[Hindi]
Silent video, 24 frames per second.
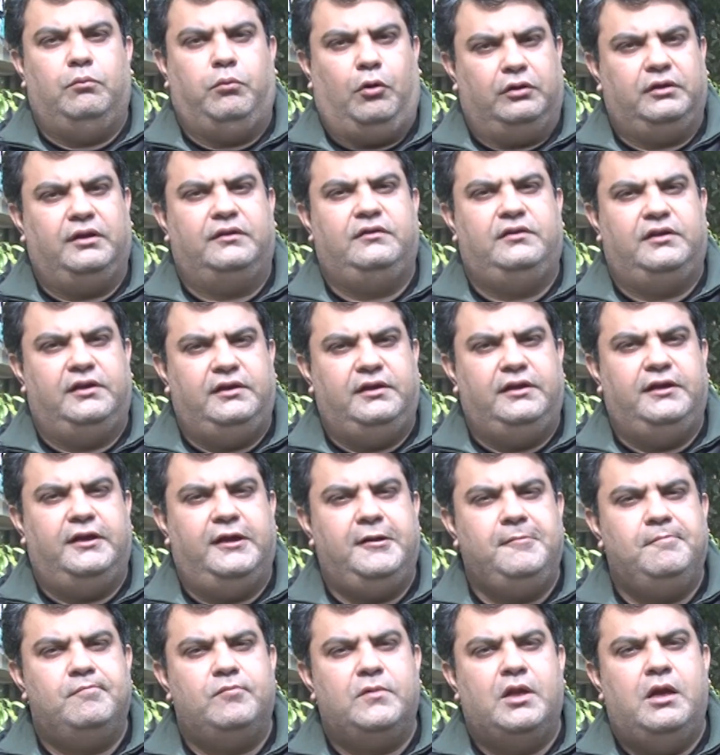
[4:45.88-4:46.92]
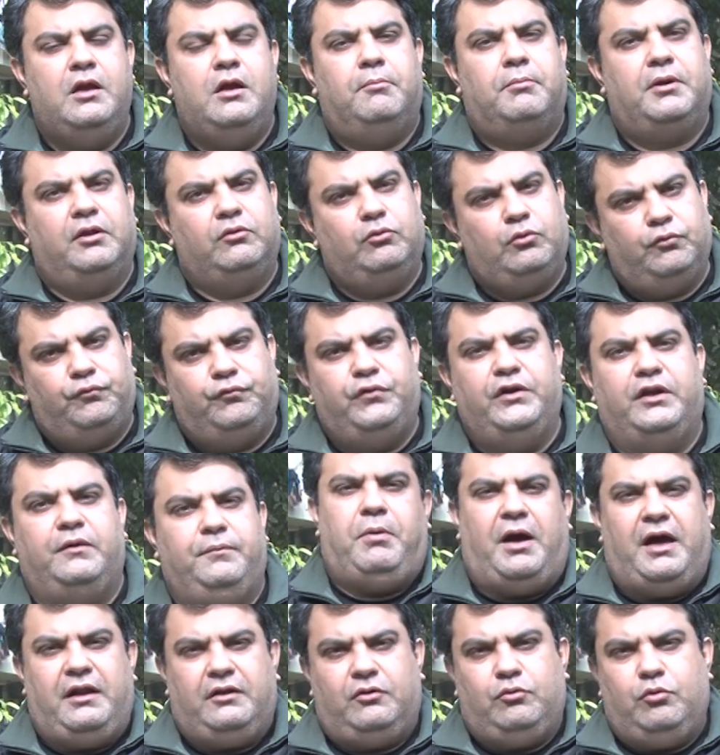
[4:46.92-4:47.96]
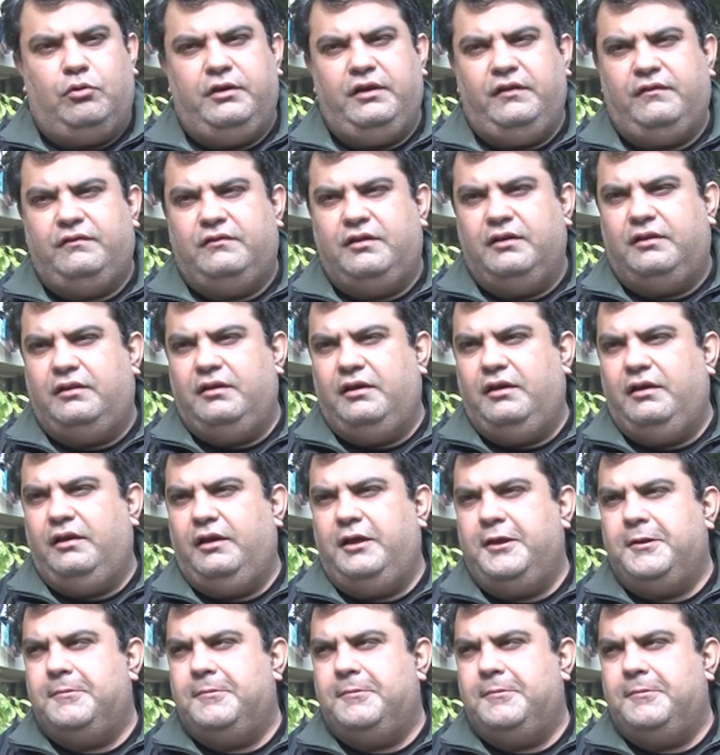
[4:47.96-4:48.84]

को भी सजग रखती है पार्कों की स्थिति